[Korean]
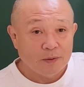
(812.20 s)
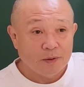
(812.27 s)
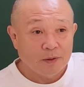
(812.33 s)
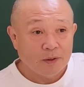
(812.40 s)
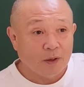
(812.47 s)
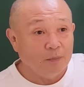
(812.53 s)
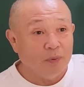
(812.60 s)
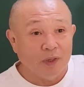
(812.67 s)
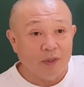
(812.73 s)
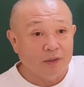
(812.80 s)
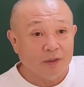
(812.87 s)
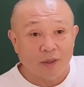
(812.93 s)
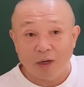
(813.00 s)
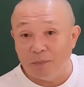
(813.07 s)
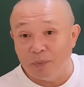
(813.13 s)

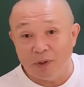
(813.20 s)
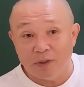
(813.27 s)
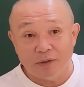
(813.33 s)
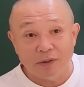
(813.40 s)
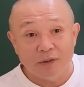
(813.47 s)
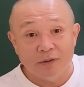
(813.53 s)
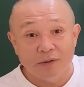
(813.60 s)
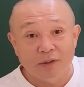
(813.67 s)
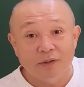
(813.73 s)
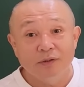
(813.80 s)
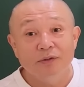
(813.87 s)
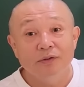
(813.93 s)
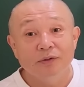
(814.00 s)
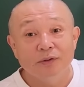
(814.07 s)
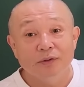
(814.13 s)
깜빡했다, 깜빡했다 하는 게
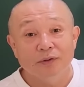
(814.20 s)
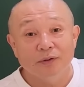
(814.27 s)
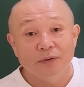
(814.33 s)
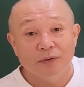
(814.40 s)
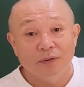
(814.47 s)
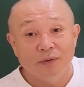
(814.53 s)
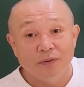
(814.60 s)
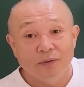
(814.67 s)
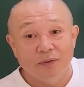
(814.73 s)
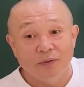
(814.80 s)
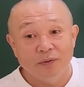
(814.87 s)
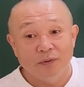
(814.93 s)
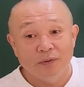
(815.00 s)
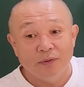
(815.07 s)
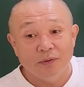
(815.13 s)
그런 거예요.
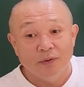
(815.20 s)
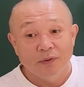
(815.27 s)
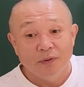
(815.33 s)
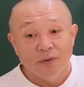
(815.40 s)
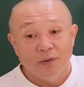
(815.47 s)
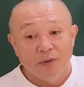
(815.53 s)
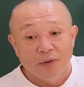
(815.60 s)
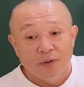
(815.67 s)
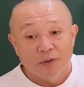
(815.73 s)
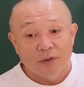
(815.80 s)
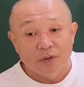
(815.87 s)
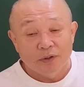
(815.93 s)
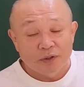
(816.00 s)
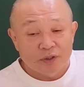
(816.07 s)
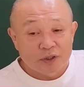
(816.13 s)
어.
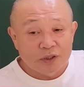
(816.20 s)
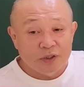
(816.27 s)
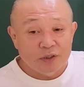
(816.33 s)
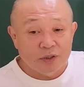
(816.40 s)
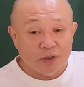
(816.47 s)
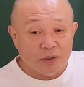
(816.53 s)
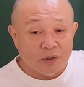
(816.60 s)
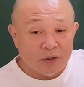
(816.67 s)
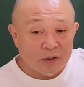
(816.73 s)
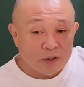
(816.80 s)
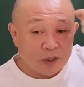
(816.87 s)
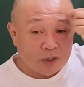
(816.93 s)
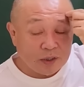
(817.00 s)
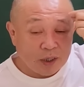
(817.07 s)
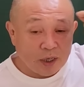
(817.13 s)
그
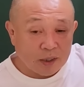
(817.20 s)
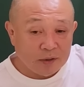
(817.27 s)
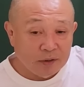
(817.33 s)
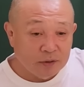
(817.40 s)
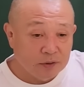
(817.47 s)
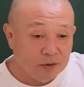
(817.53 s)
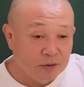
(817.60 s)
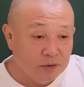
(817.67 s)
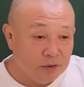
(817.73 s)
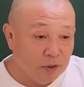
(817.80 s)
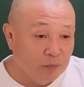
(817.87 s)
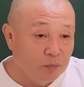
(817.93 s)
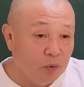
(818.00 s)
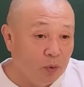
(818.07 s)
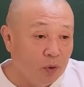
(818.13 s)
기억에 대한 어떤
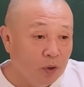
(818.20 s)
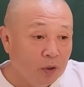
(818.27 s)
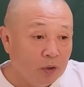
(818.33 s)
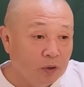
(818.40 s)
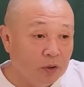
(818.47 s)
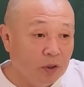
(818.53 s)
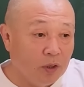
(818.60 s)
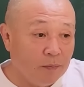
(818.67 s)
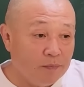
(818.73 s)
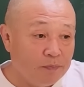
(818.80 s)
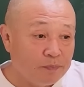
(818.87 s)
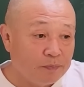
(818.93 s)
정보. 그러니까